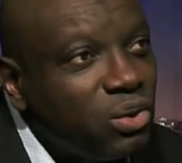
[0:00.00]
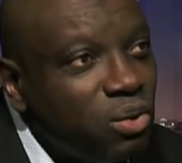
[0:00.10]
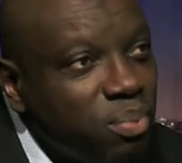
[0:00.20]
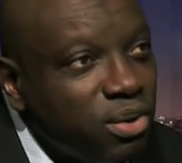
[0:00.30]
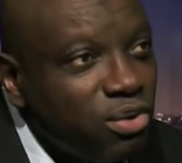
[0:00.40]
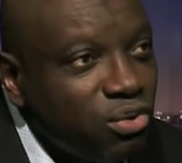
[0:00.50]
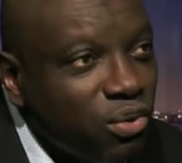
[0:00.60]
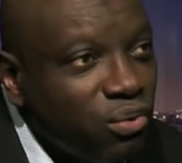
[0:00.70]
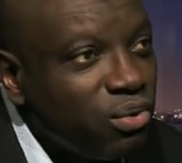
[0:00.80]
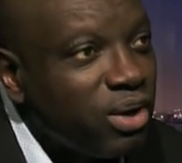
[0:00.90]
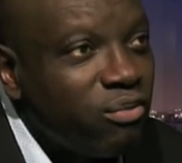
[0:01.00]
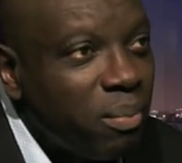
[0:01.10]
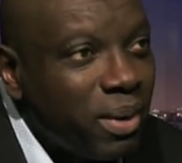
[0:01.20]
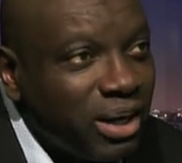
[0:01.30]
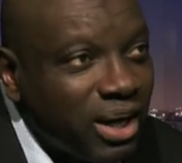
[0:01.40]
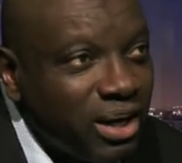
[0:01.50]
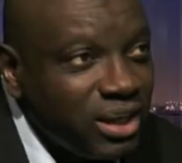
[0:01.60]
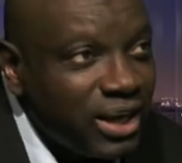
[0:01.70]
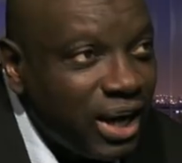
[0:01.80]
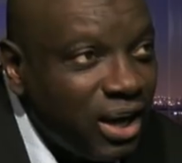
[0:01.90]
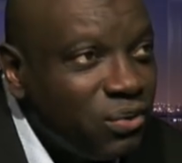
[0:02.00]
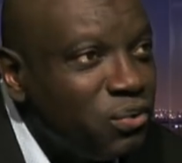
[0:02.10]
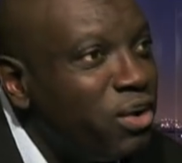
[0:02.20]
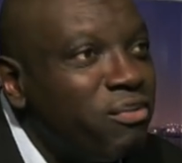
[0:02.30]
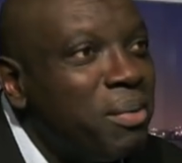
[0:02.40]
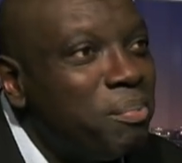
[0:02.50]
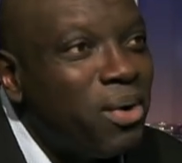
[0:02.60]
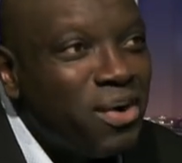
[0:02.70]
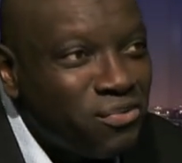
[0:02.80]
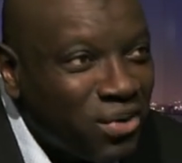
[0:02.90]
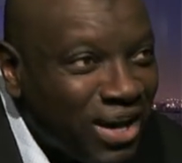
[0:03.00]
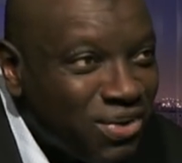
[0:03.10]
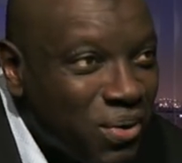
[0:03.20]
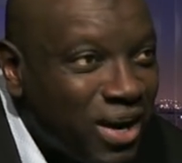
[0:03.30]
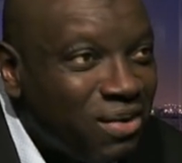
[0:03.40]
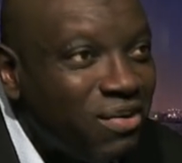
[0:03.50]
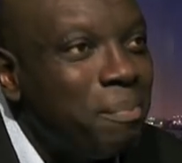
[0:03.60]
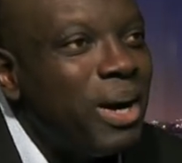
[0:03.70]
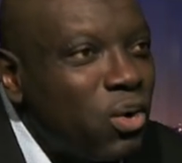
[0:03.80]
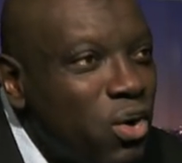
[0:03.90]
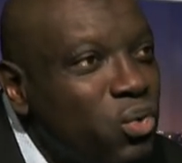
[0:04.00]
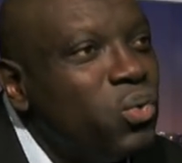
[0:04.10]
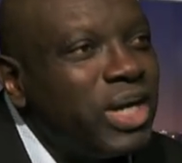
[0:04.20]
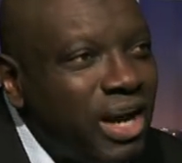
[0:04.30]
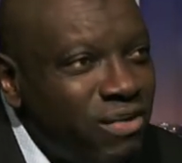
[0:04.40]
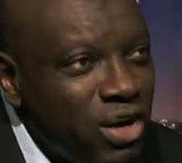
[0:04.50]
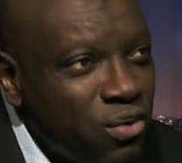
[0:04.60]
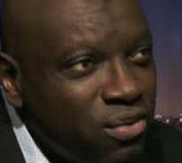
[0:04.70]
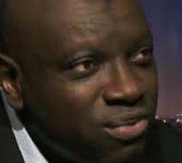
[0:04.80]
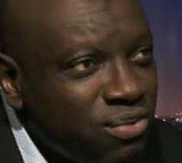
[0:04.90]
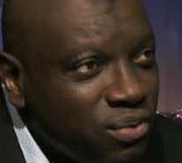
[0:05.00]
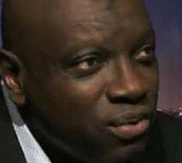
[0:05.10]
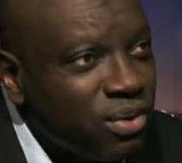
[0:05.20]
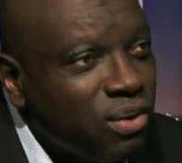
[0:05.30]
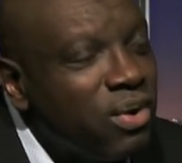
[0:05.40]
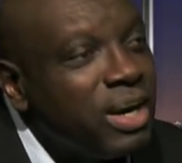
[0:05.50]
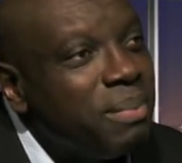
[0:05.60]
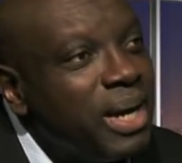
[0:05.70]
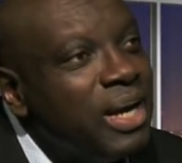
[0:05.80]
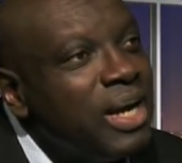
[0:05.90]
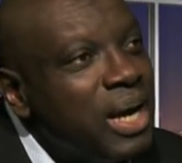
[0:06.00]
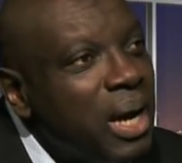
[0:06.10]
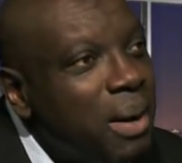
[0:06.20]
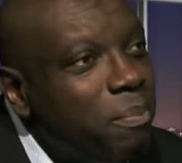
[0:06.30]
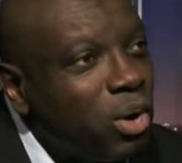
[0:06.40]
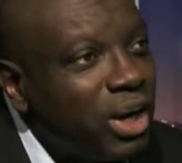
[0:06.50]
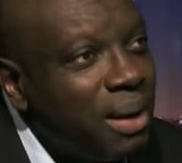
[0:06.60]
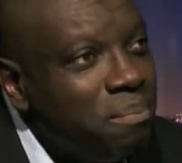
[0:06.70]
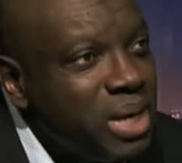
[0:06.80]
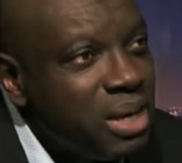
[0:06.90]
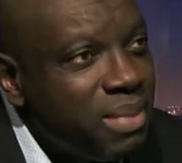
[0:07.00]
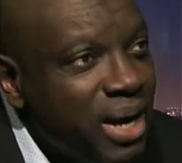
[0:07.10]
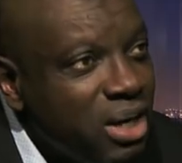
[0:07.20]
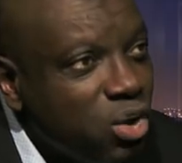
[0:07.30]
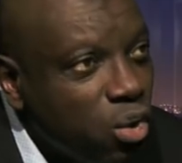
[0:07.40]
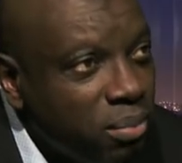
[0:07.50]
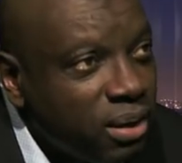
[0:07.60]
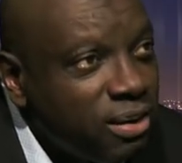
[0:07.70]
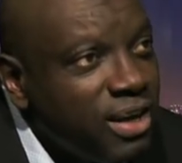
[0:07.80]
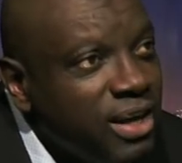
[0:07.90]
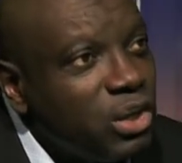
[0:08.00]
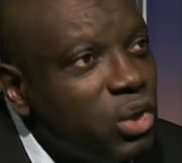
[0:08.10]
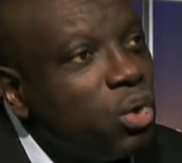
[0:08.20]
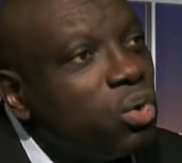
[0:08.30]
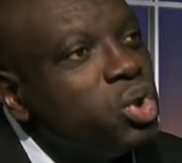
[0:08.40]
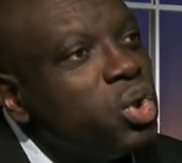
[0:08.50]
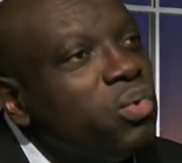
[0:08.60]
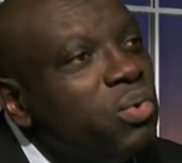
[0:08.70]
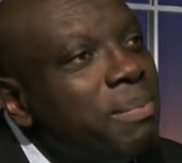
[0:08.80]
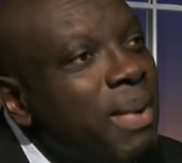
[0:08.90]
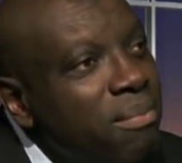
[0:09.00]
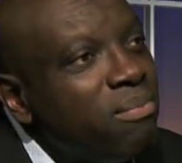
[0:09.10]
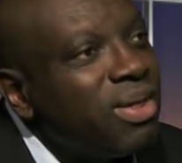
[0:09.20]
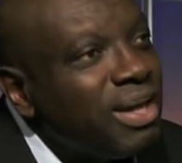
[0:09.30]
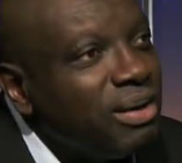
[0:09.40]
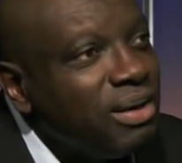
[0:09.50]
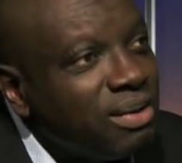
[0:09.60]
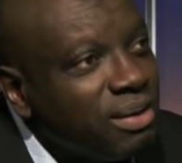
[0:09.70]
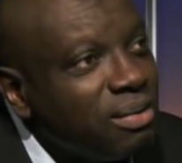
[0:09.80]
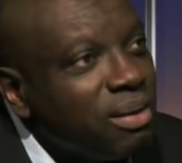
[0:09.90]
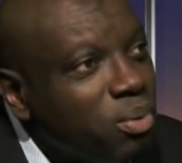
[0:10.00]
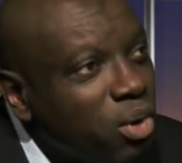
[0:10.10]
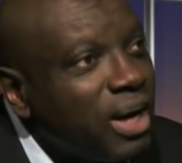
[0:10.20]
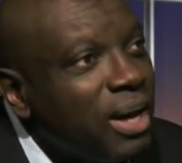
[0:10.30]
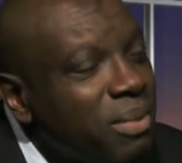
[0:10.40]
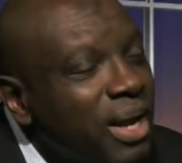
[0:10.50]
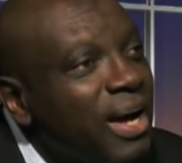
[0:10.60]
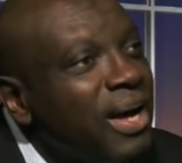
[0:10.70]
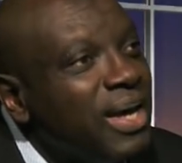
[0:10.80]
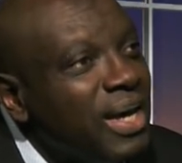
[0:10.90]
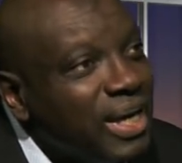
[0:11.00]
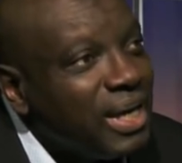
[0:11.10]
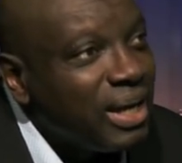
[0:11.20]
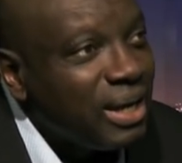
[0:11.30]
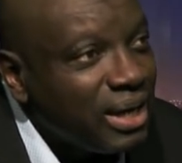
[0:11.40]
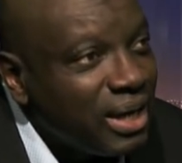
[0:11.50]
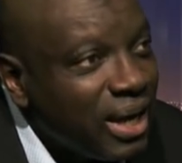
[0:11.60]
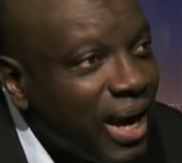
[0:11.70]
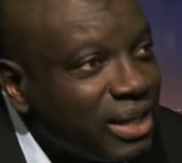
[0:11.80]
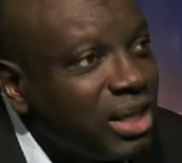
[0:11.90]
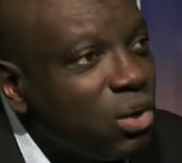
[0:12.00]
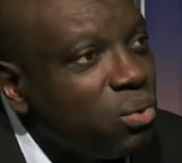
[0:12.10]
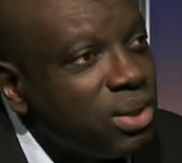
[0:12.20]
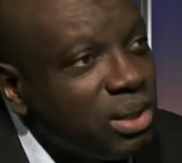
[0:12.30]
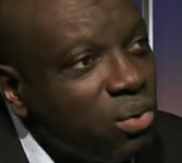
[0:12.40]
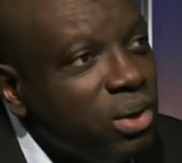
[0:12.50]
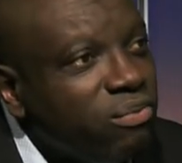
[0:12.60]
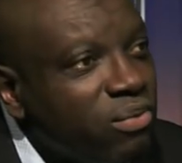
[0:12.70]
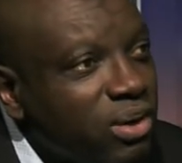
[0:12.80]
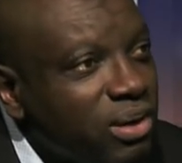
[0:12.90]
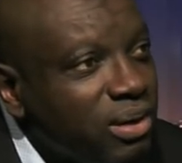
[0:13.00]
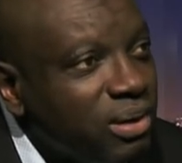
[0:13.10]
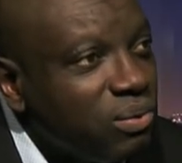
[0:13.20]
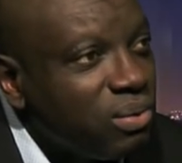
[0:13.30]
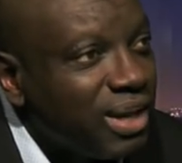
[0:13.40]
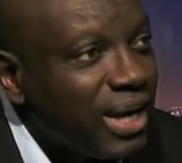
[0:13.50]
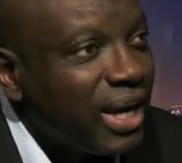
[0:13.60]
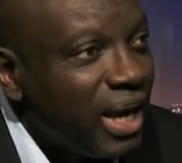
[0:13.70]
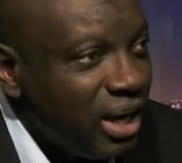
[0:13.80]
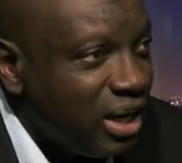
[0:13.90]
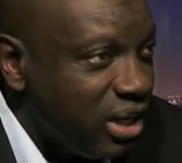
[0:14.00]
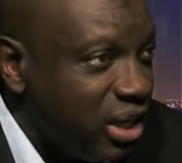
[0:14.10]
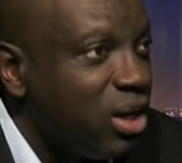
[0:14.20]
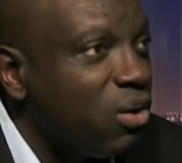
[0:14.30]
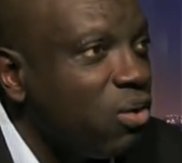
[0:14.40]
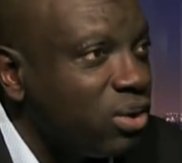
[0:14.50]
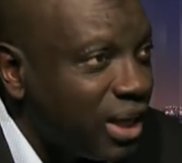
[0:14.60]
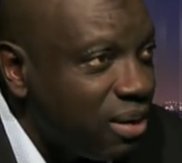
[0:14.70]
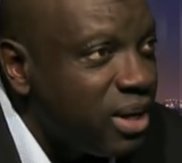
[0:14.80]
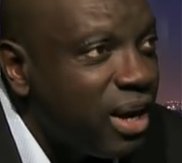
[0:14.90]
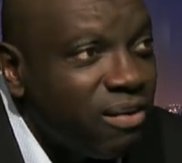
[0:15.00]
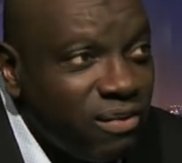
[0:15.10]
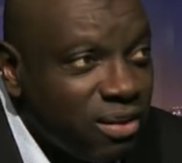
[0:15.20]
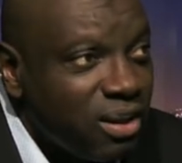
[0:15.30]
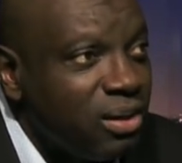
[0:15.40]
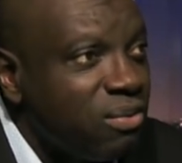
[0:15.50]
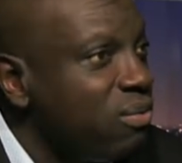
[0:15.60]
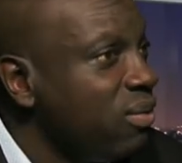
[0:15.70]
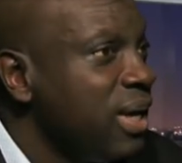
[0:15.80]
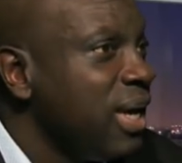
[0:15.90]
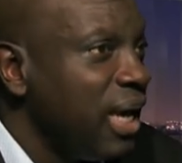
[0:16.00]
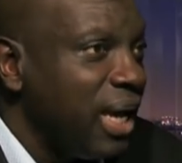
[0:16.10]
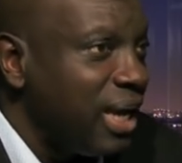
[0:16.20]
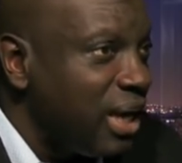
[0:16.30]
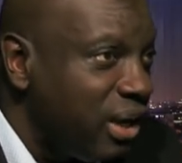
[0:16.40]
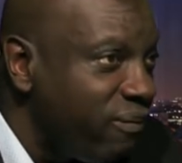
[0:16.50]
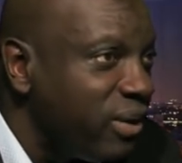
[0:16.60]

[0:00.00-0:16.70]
de l'opposition. Nous n'avons pas de candidats, mhm. nous n'avons pas vocation à l'avoir. Par contre, nous travaillons sur ce qu'on appelle un programme minimal commun. Donc aujourd'hui, même ce, programme-là, il est, il est, acté aussi au niveau du Sénégal. Les leaders ont très bien avancé dessus et il est